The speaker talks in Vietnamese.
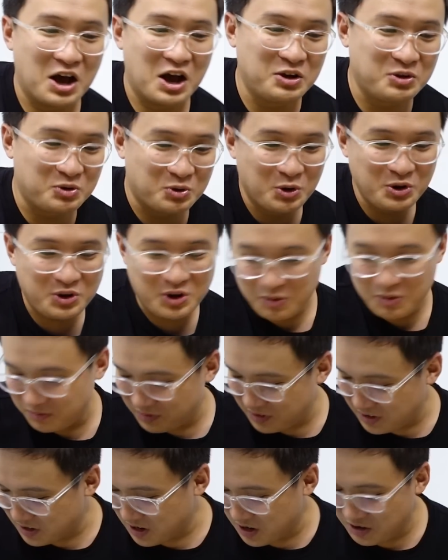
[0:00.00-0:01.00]
đơn cuối cùng
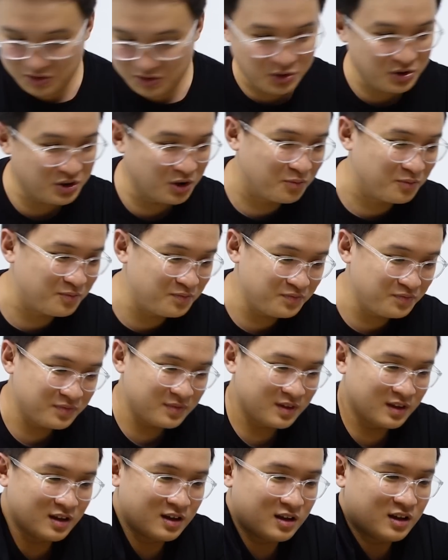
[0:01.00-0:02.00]
đơn cuối cùng
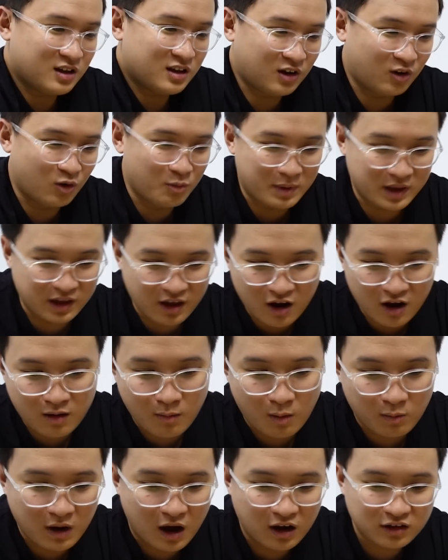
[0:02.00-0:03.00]
ôi mình nhớ có
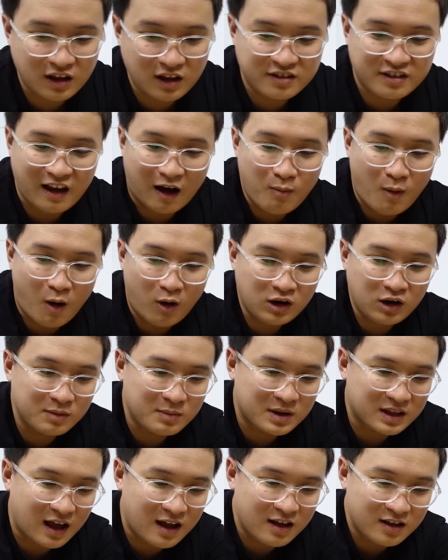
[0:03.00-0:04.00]
một đơn tới 6 món lần
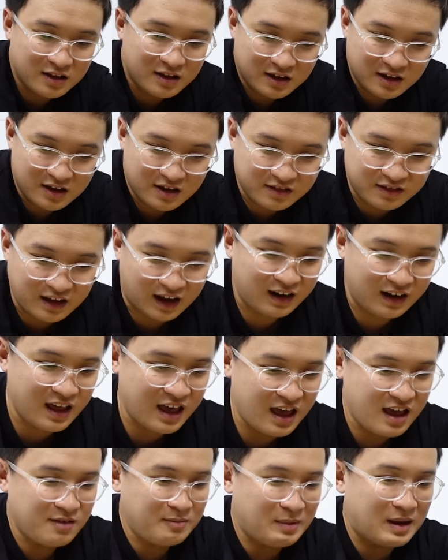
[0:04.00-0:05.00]
mà ta chẳng
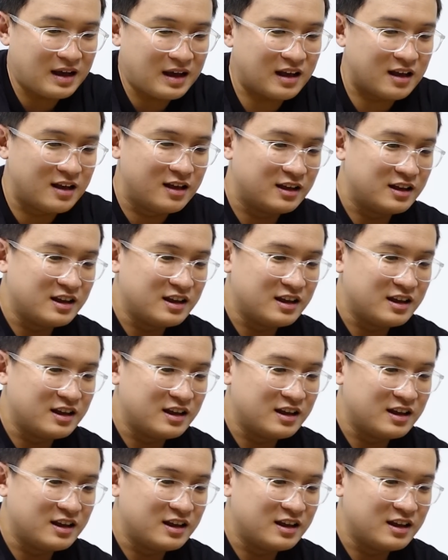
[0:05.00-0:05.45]
lẽ mà